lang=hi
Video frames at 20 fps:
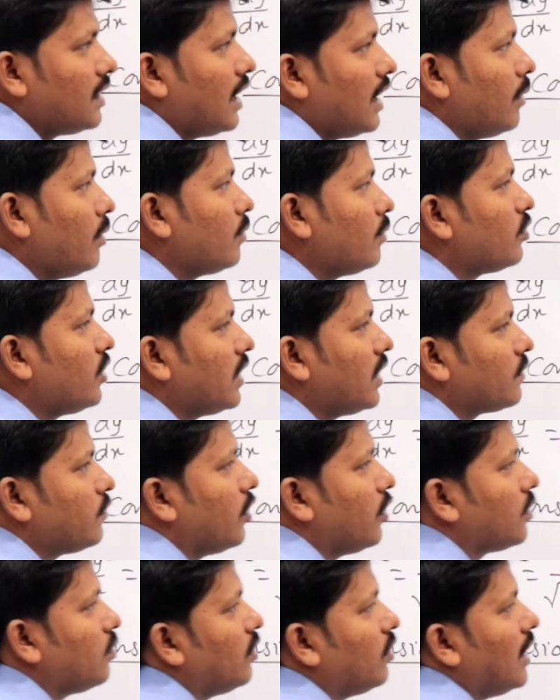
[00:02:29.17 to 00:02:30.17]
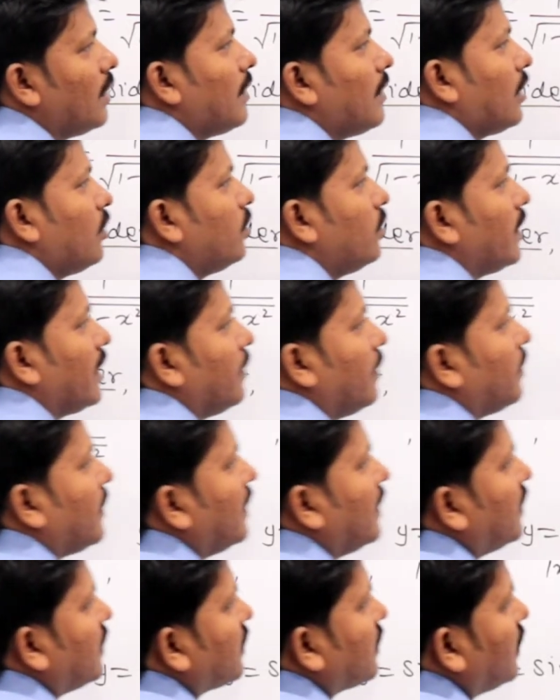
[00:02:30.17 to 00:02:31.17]
अब हमको एक फॉर्मूला मालूम है
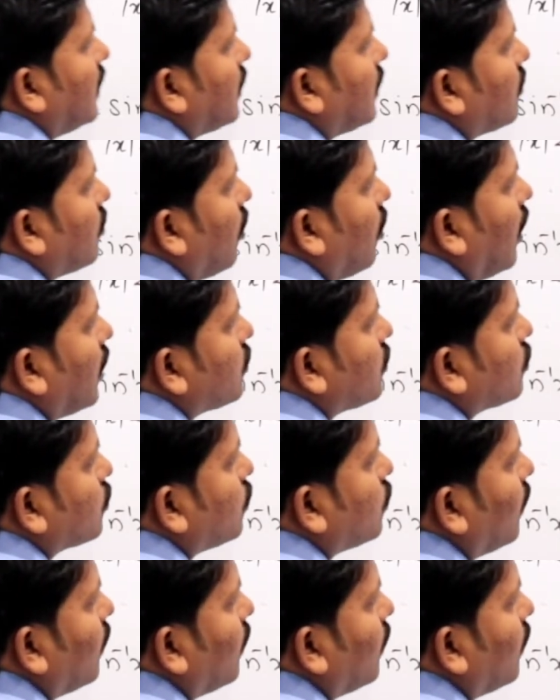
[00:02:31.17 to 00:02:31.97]
कि कॉस